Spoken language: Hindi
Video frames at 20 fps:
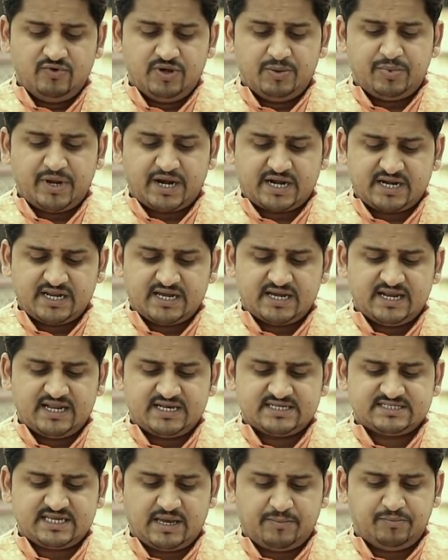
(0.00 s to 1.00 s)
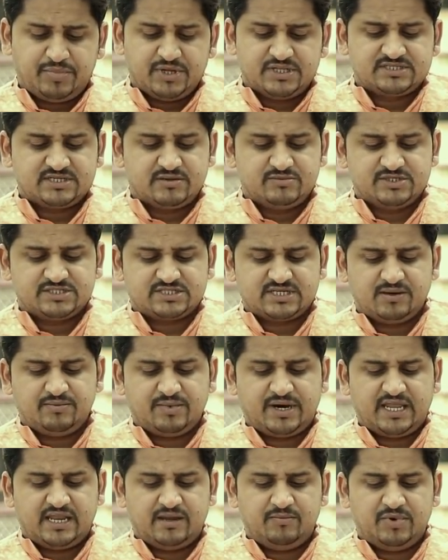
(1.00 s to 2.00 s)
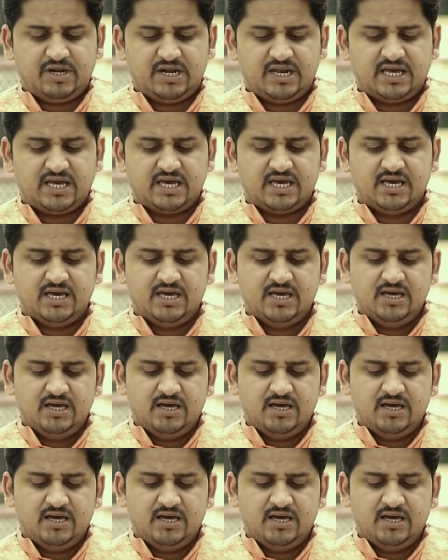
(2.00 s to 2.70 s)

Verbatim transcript: फिर प्रैक्टिकल एग्जाम्पल्स हम इसके बारे में लेंगे